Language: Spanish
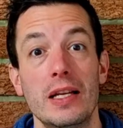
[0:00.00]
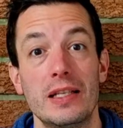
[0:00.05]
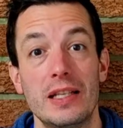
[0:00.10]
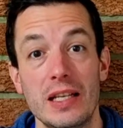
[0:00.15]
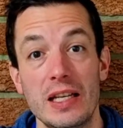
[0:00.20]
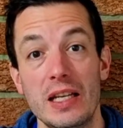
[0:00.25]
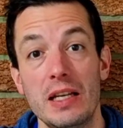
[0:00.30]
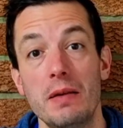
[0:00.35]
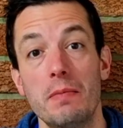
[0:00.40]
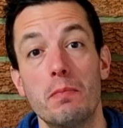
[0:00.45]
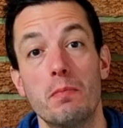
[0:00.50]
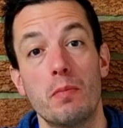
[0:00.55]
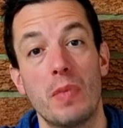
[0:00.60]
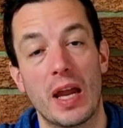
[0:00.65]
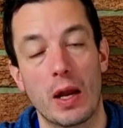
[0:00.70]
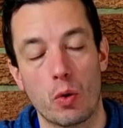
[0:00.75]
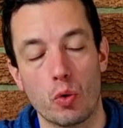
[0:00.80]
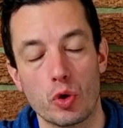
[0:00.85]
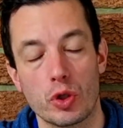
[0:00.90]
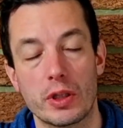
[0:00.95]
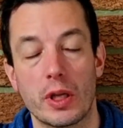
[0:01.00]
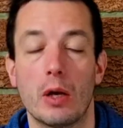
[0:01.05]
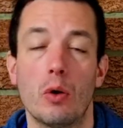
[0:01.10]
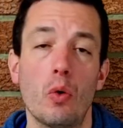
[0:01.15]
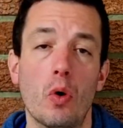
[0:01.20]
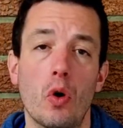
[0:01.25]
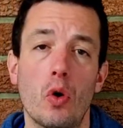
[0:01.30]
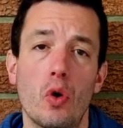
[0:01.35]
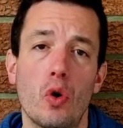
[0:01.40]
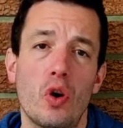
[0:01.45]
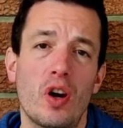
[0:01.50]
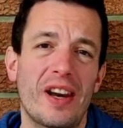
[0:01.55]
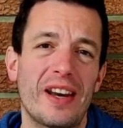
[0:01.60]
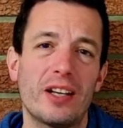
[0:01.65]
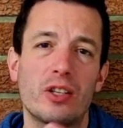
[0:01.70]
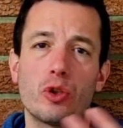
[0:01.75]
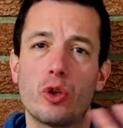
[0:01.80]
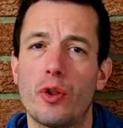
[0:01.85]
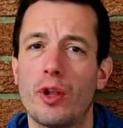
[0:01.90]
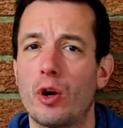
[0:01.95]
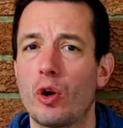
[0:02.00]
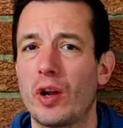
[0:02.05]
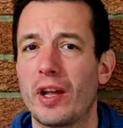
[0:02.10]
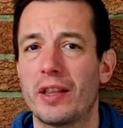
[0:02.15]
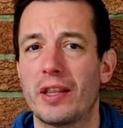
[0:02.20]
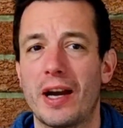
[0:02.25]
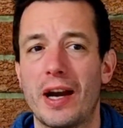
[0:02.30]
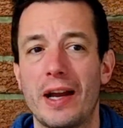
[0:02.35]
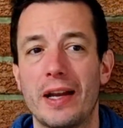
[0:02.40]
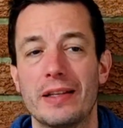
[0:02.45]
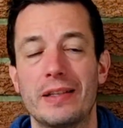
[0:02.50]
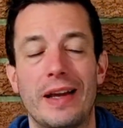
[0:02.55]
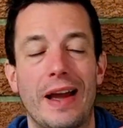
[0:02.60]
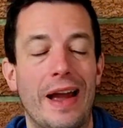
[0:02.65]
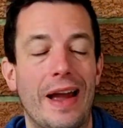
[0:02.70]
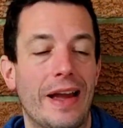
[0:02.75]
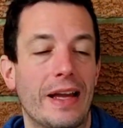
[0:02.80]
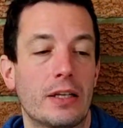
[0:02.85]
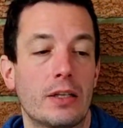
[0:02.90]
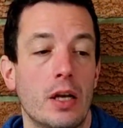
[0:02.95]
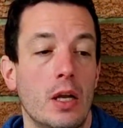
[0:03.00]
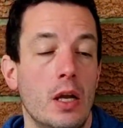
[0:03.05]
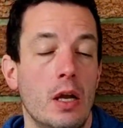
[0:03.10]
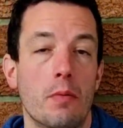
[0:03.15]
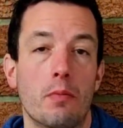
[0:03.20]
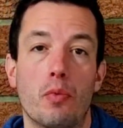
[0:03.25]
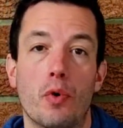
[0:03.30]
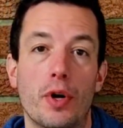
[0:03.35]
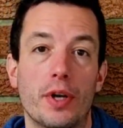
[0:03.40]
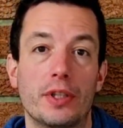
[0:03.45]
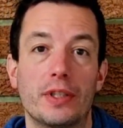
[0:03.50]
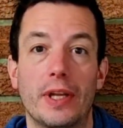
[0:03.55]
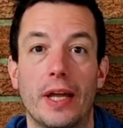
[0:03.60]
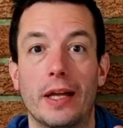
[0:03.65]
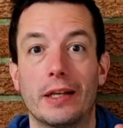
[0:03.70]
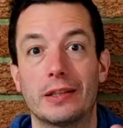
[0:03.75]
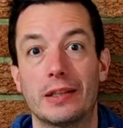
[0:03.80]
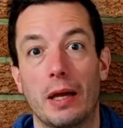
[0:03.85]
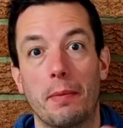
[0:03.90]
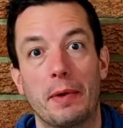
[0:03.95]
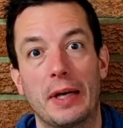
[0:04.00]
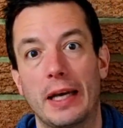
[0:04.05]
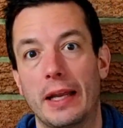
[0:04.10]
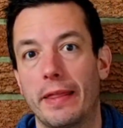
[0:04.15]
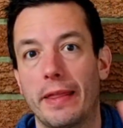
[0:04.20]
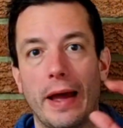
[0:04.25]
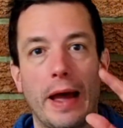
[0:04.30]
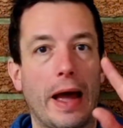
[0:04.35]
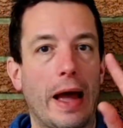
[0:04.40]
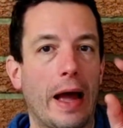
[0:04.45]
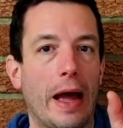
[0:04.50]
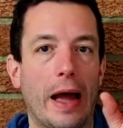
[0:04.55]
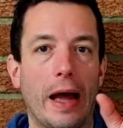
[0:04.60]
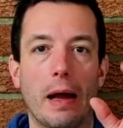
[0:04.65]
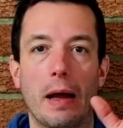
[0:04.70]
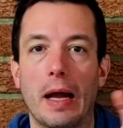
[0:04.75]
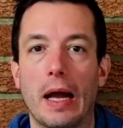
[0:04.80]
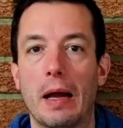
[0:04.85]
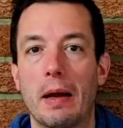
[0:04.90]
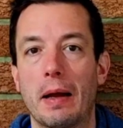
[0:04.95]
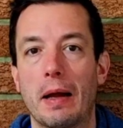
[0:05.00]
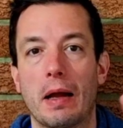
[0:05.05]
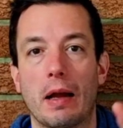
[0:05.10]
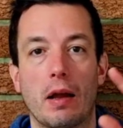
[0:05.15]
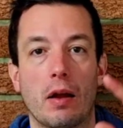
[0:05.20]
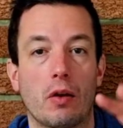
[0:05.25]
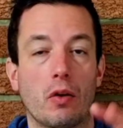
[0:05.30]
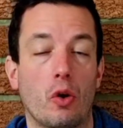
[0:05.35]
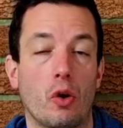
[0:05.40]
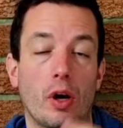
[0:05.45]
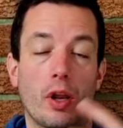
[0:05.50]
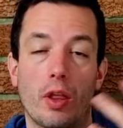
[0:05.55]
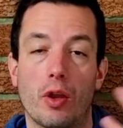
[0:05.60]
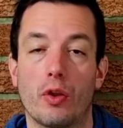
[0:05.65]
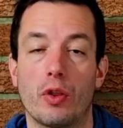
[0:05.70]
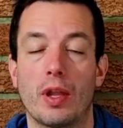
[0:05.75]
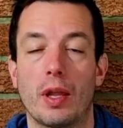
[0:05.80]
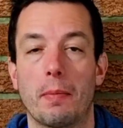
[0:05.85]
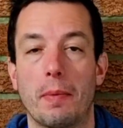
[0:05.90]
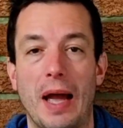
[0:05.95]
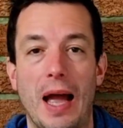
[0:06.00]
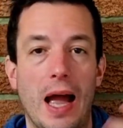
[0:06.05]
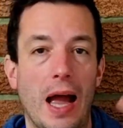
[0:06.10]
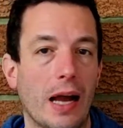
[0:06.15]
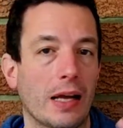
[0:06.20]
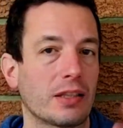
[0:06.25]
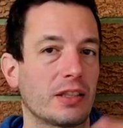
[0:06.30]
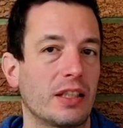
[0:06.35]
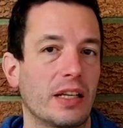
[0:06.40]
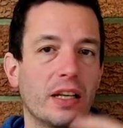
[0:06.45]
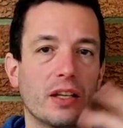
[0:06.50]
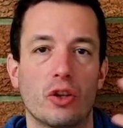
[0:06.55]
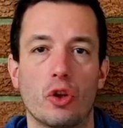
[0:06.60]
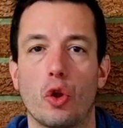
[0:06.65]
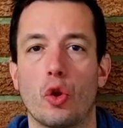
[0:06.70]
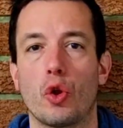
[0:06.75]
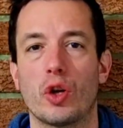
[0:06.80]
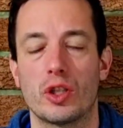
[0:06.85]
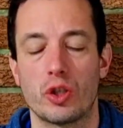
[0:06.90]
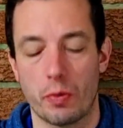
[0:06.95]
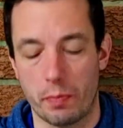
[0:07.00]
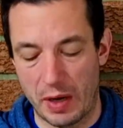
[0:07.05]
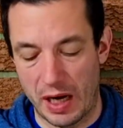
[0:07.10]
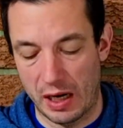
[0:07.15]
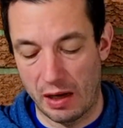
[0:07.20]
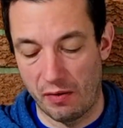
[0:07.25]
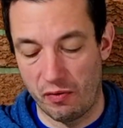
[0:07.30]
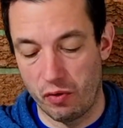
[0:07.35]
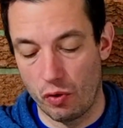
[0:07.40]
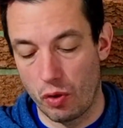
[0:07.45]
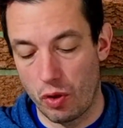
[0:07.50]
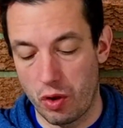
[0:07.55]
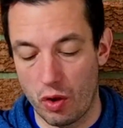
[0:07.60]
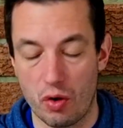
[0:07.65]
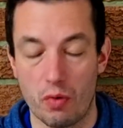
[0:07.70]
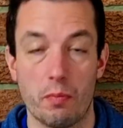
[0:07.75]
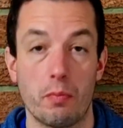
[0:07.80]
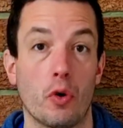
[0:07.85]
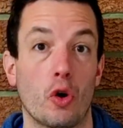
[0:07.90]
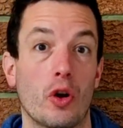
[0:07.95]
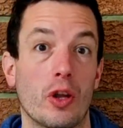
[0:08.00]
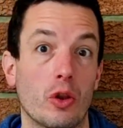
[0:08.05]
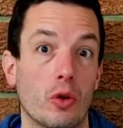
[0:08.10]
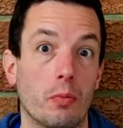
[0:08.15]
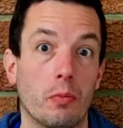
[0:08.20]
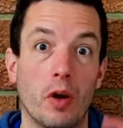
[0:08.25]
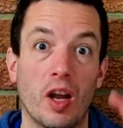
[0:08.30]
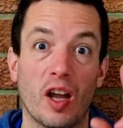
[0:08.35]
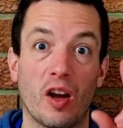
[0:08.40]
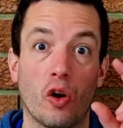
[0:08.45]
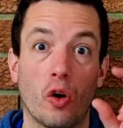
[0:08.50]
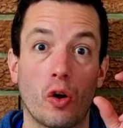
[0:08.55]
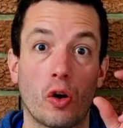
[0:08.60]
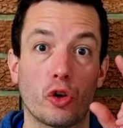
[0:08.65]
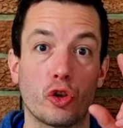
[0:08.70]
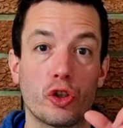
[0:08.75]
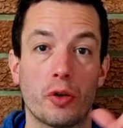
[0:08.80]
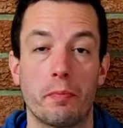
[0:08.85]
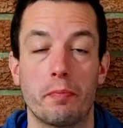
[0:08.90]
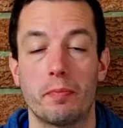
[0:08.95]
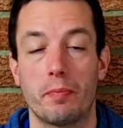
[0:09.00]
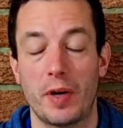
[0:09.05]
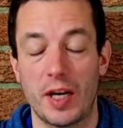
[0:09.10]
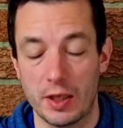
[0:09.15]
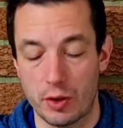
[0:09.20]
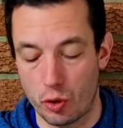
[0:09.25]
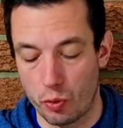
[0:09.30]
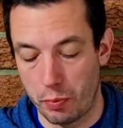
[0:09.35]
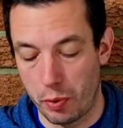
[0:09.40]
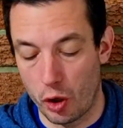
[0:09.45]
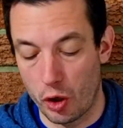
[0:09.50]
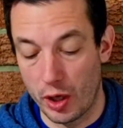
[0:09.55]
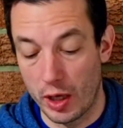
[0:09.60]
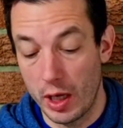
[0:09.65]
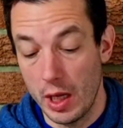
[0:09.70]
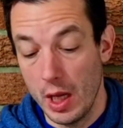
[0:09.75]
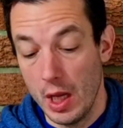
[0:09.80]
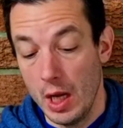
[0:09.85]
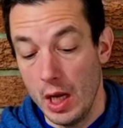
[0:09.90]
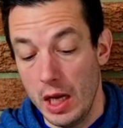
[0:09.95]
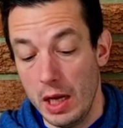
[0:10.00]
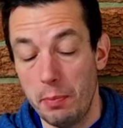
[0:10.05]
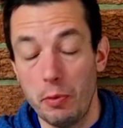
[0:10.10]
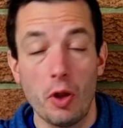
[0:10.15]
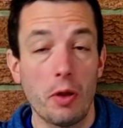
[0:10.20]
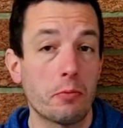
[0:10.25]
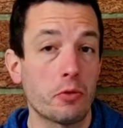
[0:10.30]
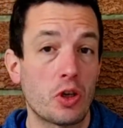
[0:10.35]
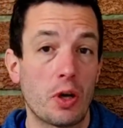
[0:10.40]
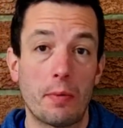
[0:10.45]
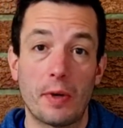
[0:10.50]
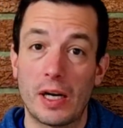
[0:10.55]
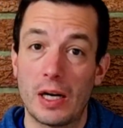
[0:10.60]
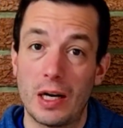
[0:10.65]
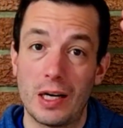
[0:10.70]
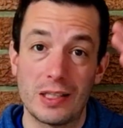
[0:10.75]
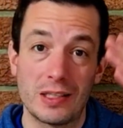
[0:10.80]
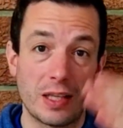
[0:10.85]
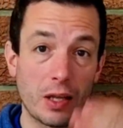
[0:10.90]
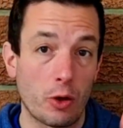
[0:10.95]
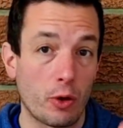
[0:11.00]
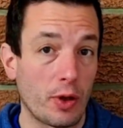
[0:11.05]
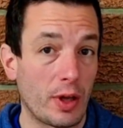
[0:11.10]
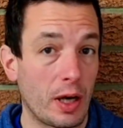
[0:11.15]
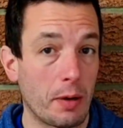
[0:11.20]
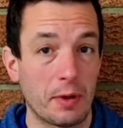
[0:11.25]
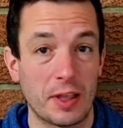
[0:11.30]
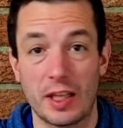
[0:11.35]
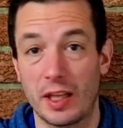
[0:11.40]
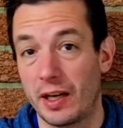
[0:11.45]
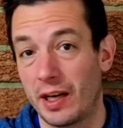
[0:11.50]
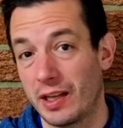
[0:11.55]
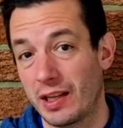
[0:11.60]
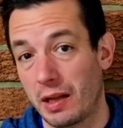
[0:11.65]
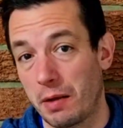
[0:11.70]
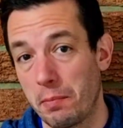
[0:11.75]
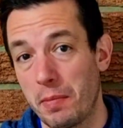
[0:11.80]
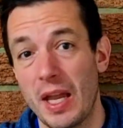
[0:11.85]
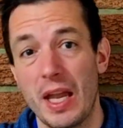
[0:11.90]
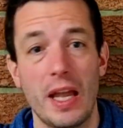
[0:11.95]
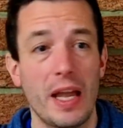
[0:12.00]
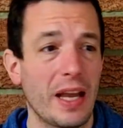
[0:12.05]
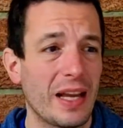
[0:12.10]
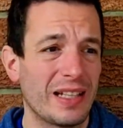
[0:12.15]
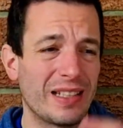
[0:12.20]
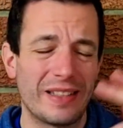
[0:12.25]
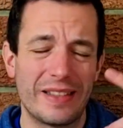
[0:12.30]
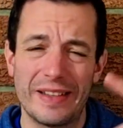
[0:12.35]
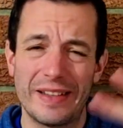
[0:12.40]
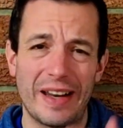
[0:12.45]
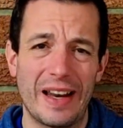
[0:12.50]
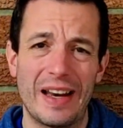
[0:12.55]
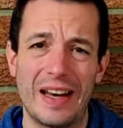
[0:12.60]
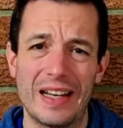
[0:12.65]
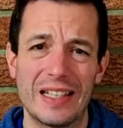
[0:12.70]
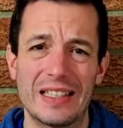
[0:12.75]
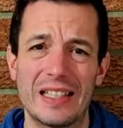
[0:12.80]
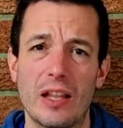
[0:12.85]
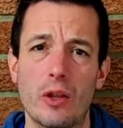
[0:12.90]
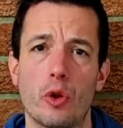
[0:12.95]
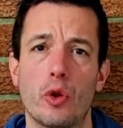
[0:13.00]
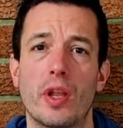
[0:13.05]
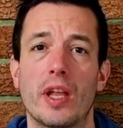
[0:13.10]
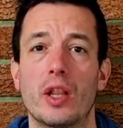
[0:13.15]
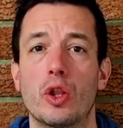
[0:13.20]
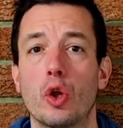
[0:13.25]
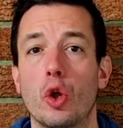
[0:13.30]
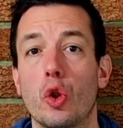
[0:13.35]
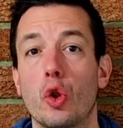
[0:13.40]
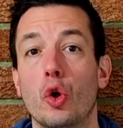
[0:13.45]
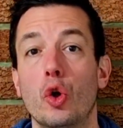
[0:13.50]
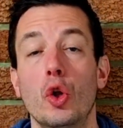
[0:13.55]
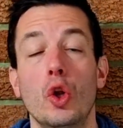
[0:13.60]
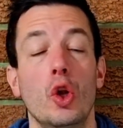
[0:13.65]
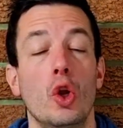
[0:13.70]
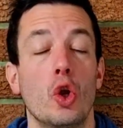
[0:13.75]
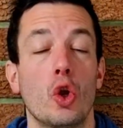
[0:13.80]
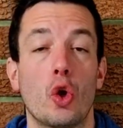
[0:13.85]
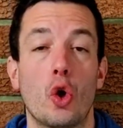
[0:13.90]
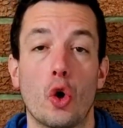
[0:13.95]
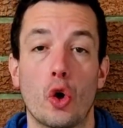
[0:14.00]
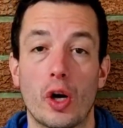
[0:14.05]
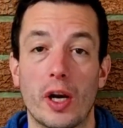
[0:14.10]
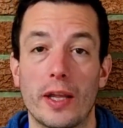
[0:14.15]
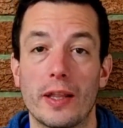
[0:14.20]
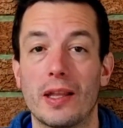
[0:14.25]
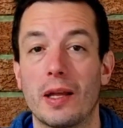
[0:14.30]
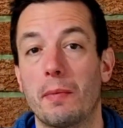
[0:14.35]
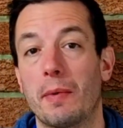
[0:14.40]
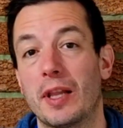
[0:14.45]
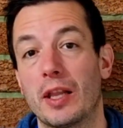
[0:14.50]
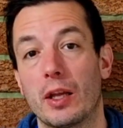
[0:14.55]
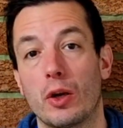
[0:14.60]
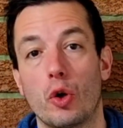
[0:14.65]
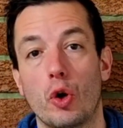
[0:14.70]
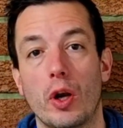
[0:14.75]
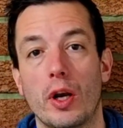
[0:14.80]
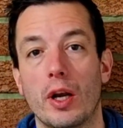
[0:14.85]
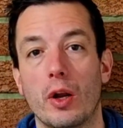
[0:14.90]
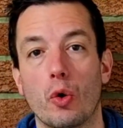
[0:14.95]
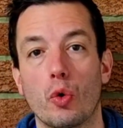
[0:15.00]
sí me gusta. Y luego el resto de lo que trae ya es pues de estabilidad, corrección de bugs y todo eso para que funcione un poquito mejor, o se presupone. Y podemos saber el estado de la batería también, el estado de todo correctamente, no hay